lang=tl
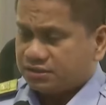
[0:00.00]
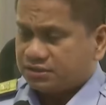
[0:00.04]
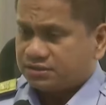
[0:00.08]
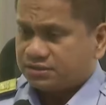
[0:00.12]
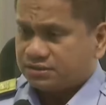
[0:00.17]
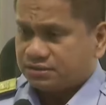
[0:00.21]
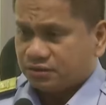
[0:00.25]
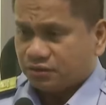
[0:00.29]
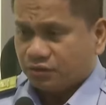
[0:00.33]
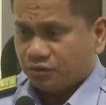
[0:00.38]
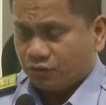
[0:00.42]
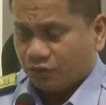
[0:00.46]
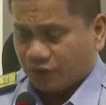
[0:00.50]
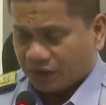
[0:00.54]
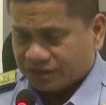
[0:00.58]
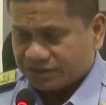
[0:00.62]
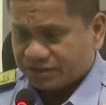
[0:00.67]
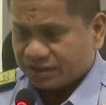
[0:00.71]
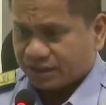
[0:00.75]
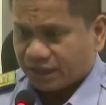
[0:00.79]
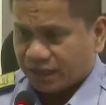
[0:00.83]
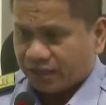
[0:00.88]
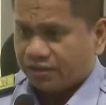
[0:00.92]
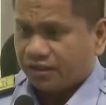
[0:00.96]
It is,
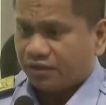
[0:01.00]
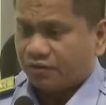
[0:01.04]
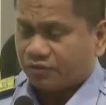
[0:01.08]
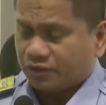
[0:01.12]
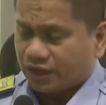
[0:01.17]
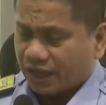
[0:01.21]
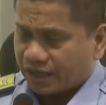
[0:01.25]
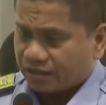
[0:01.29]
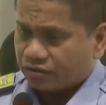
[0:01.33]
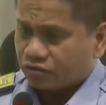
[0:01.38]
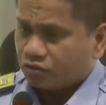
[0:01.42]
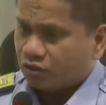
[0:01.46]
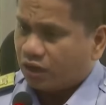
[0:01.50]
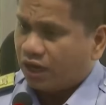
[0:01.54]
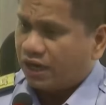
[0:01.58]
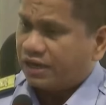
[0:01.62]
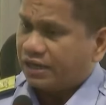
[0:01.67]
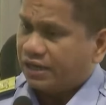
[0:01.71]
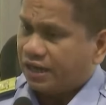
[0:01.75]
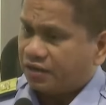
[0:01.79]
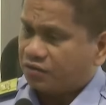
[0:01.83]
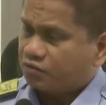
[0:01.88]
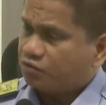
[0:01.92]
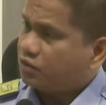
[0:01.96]
once again, I would like
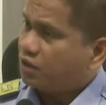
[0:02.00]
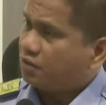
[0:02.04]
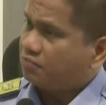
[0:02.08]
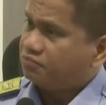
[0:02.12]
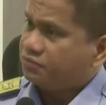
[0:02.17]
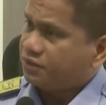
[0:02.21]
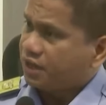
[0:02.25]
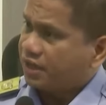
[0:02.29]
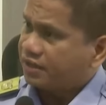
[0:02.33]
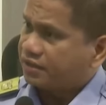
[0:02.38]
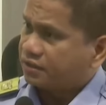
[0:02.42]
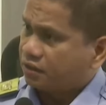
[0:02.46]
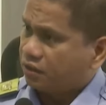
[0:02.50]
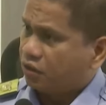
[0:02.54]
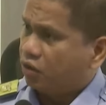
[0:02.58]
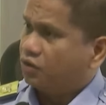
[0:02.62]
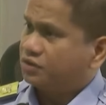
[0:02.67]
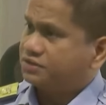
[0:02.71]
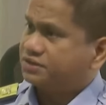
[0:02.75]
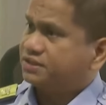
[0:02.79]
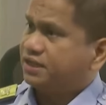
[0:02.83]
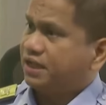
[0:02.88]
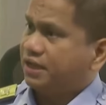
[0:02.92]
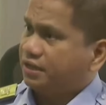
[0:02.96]
to highlight, we have
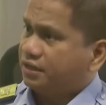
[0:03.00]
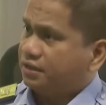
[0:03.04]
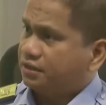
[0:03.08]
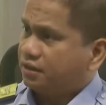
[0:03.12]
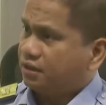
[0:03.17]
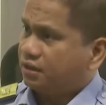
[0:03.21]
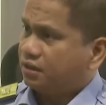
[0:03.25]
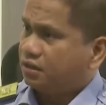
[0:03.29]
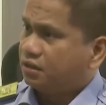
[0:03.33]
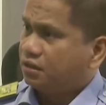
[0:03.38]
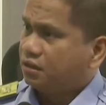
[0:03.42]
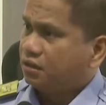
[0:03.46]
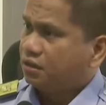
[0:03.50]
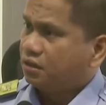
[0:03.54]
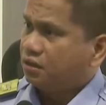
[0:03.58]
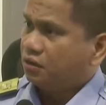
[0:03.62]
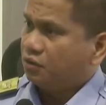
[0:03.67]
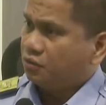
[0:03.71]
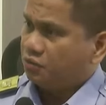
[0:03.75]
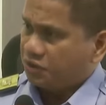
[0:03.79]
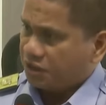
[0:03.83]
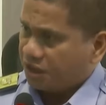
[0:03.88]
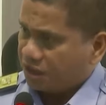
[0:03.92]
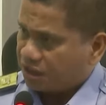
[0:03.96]
not lost anything.
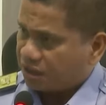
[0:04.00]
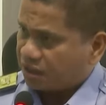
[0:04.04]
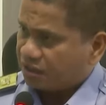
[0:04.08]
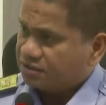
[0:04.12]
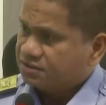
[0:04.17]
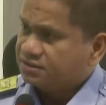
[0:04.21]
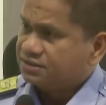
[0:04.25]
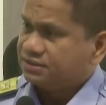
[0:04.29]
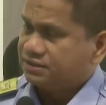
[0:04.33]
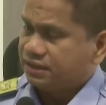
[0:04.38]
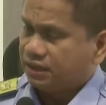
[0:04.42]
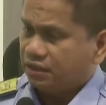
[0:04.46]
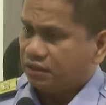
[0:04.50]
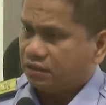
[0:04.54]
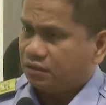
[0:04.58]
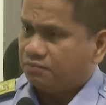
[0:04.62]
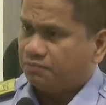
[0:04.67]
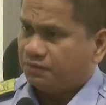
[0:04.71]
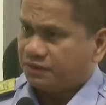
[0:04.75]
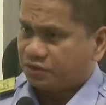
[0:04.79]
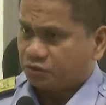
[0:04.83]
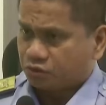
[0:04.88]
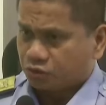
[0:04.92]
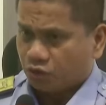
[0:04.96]
We can
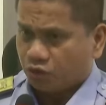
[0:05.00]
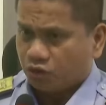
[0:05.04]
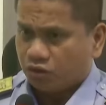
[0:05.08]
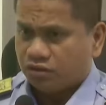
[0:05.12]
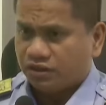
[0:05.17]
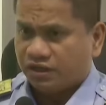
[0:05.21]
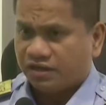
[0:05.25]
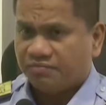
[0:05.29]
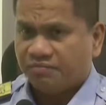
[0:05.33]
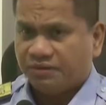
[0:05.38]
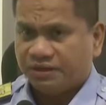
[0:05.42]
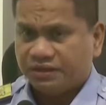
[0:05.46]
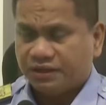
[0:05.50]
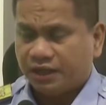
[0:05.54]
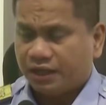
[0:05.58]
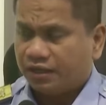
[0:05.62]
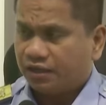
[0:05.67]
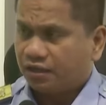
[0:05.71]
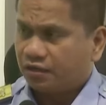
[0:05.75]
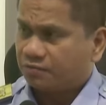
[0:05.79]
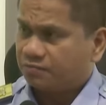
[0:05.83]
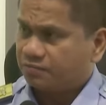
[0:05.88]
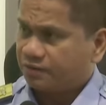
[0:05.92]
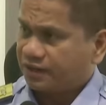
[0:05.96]
still patrol and
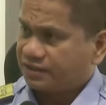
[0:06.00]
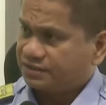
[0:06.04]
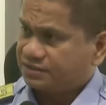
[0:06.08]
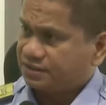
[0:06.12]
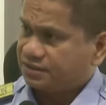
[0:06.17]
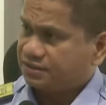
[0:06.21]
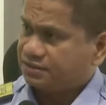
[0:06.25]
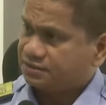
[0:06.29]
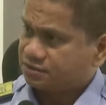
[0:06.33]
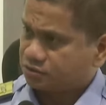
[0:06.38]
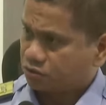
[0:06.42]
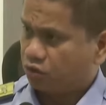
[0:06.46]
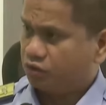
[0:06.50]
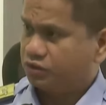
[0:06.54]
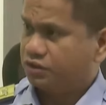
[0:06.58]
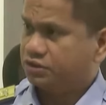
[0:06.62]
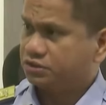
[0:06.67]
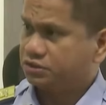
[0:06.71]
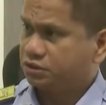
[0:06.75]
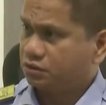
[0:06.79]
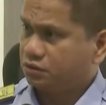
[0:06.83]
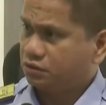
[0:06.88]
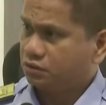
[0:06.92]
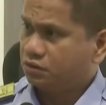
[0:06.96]
maintain our presence,
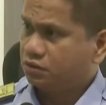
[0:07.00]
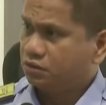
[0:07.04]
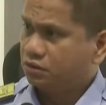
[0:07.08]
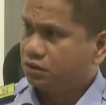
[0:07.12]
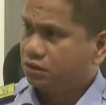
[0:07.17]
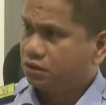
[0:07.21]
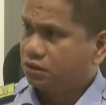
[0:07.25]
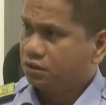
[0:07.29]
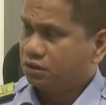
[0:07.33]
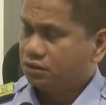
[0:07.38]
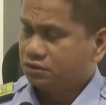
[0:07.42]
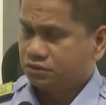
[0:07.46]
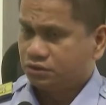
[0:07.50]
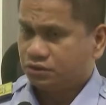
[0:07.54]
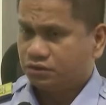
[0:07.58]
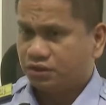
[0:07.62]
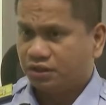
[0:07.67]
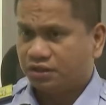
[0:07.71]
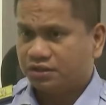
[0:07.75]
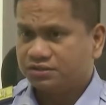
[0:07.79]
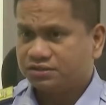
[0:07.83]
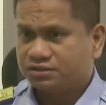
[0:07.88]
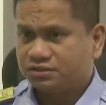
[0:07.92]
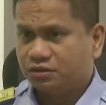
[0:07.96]
Show.
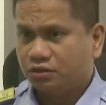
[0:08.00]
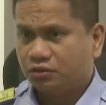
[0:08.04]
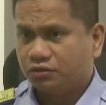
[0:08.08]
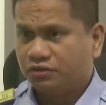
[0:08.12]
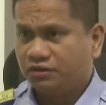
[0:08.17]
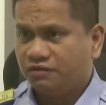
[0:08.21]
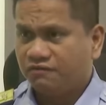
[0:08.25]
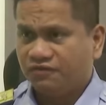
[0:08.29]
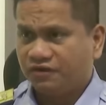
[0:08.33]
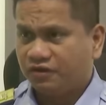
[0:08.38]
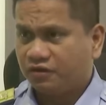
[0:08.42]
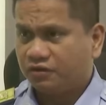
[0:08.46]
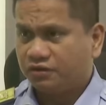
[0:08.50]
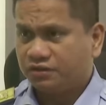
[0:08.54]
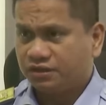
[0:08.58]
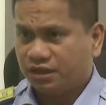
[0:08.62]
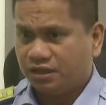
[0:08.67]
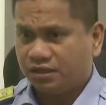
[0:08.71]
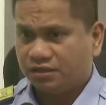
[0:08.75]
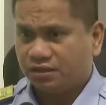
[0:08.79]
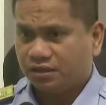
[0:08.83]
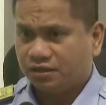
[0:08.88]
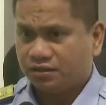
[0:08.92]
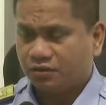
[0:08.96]
So there's no
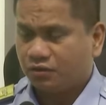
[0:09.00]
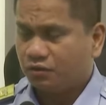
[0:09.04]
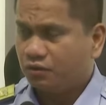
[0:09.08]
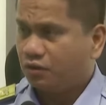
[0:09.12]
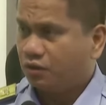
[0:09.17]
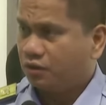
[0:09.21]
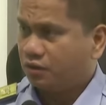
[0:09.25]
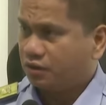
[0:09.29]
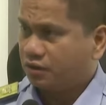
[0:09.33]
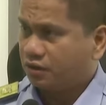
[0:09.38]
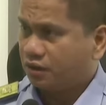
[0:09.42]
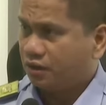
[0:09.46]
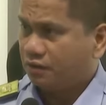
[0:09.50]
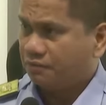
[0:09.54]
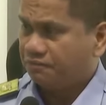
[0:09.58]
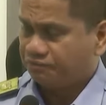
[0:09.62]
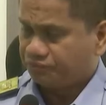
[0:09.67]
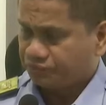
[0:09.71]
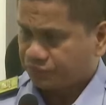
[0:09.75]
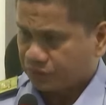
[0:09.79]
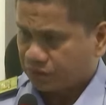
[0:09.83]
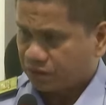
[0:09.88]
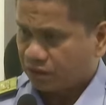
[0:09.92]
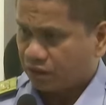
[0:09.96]
difficulty that you are
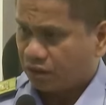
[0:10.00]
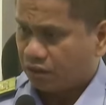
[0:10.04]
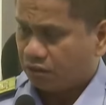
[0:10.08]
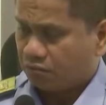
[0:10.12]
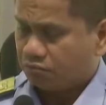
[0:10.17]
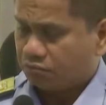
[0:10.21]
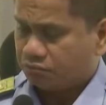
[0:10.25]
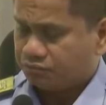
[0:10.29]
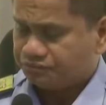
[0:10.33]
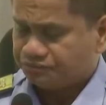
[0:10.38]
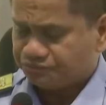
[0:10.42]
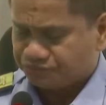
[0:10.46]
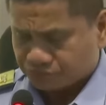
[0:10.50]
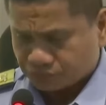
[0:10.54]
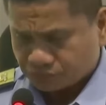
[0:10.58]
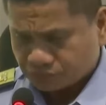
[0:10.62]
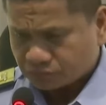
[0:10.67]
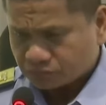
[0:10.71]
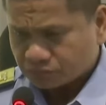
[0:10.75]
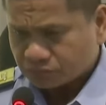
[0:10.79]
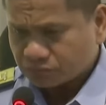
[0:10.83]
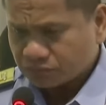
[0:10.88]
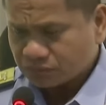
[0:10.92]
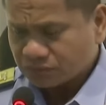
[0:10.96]
um, um,
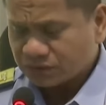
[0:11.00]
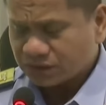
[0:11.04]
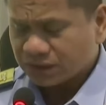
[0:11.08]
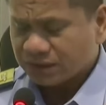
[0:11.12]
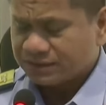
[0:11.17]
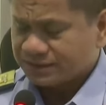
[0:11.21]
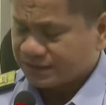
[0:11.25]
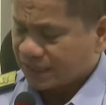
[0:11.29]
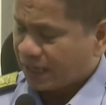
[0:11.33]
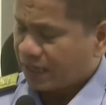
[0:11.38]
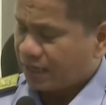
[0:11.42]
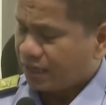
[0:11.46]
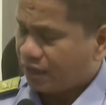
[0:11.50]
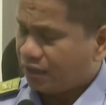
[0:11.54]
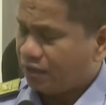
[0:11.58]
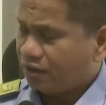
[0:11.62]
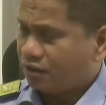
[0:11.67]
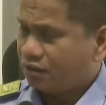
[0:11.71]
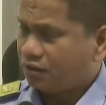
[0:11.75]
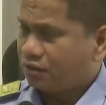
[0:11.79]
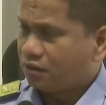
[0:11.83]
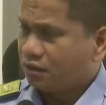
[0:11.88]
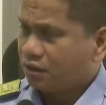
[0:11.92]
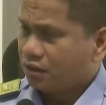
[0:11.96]

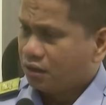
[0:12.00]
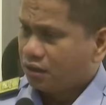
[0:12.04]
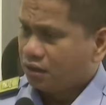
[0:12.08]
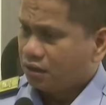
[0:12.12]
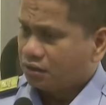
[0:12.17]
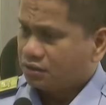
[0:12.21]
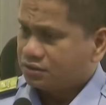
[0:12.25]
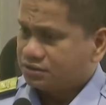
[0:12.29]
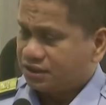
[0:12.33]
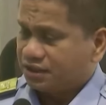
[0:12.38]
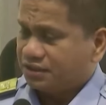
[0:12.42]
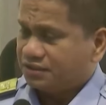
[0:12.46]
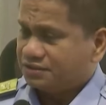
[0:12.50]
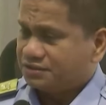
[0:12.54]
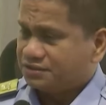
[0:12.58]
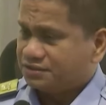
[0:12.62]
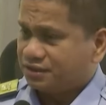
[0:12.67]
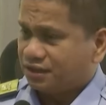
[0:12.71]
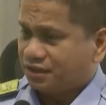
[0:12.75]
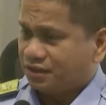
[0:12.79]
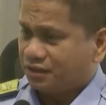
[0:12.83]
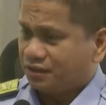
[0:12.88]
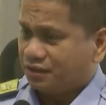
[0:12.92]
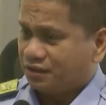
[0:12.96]
saying
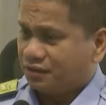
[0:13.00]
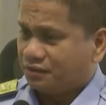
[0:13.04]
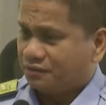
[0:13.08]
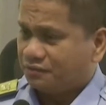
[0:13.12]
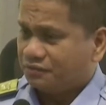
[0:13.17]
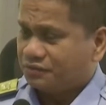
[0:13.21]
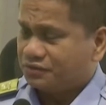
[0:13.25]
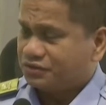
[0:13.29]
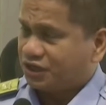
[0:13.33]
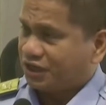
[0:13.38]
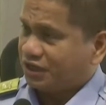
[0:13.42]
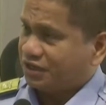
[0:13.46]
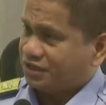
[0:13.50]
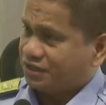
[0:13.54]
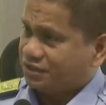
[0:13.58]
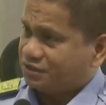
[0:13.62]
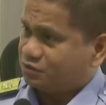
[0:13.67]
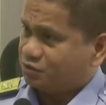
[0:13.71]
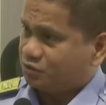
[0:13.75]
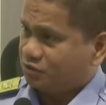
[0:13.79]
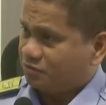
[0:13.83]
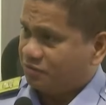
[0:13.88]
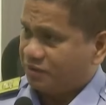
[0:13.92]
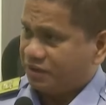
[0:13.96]
since uh,
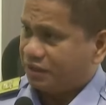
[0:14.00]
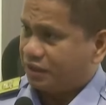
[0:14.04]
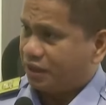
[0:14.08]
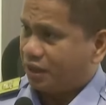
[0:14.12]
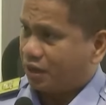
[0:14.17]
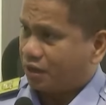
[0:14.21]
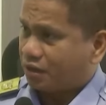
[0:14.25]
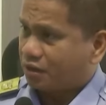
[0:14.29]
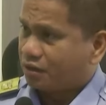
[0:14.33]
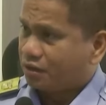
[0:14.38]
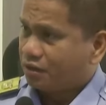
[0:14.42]
Chinese will be